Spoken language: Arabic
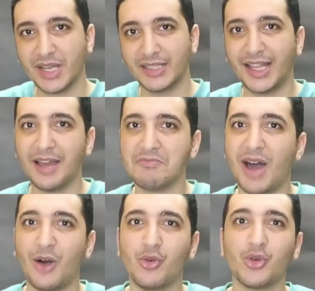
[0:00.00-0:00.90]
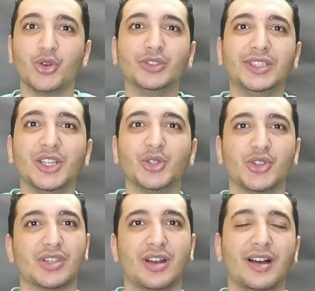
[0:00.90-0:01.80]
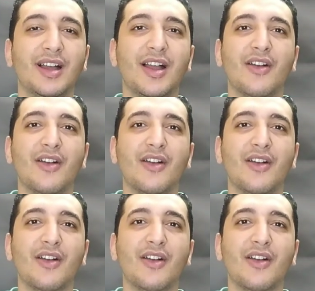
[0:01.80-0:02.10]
كده مع وجود يسرى